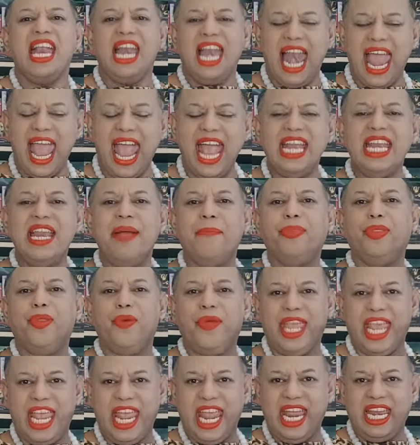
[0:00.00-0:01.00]
และนำตัว
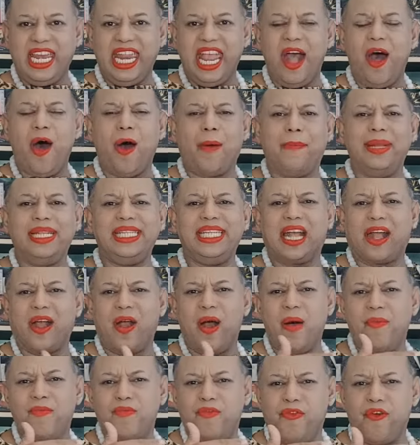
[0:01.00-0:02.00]
เองเนี่ย ออกมาจากค
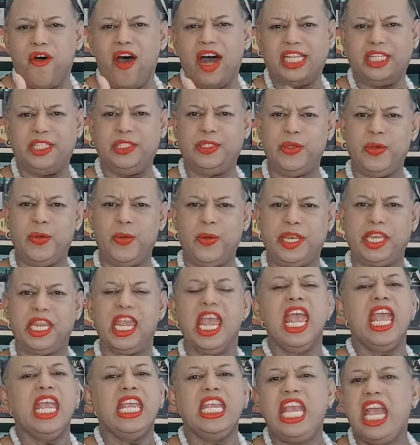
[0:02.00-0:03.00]
อมฟอร์ทโซน
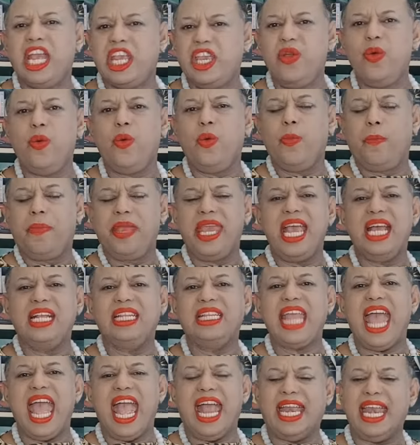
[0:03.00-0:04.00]
อย่าอยู่เพียง
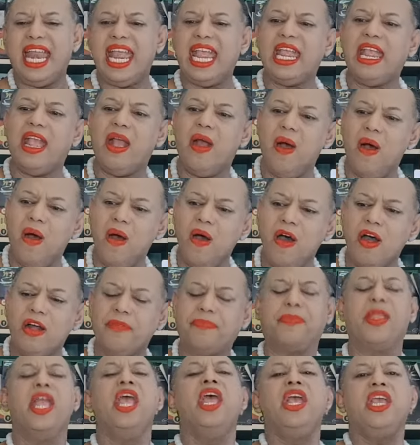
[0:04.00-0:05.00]
แต่ในห้อง
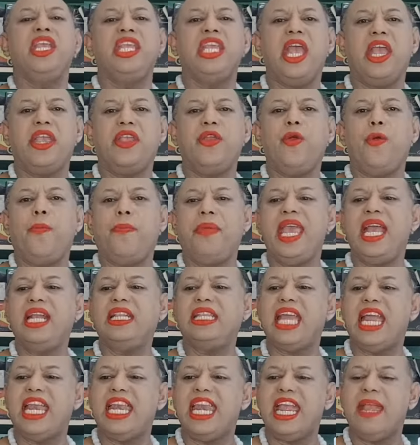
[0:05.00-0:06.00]
อย่าอยู่เพียง
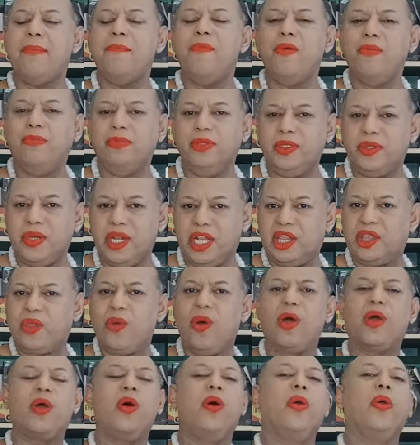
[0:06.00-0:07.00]
แต่ในมุมส่วนตัว
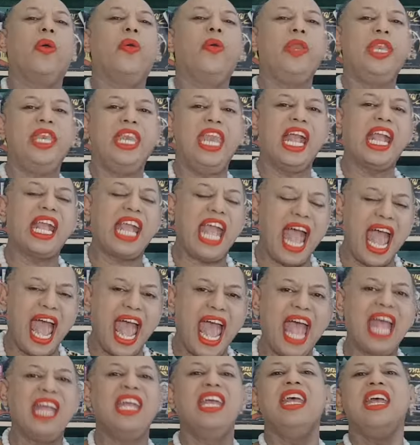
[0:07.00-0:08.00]
ของคุณนะคะ
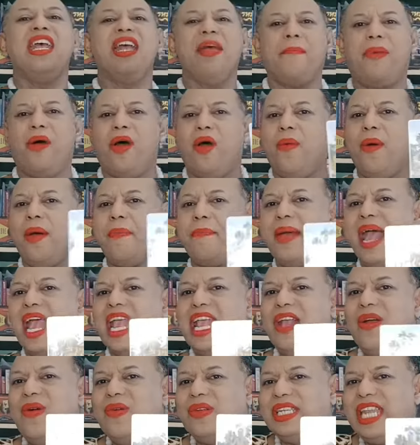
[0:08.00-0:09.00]
เพราะว่าไพ่
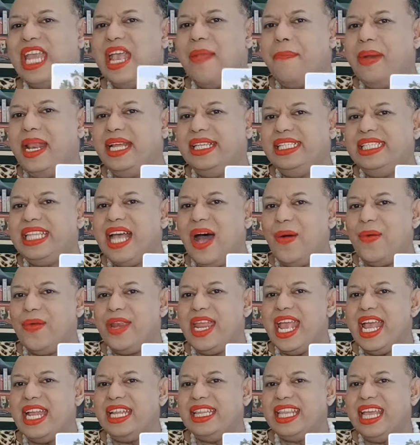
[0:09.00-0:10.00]
องค์เทพพระเสา
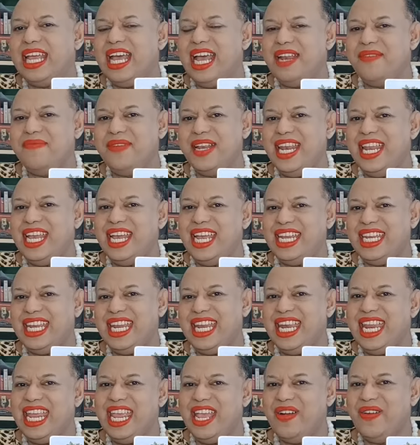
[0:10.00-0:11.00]
เนี่ยเตือนมาเลยที
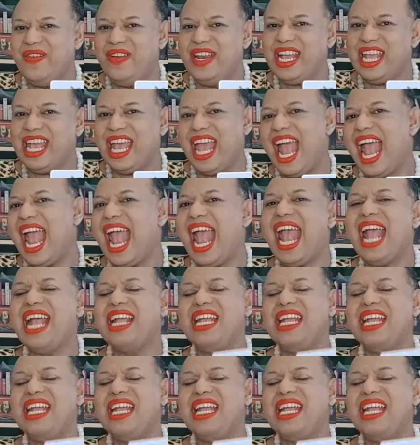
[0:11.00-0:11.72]
เดียวนะคะ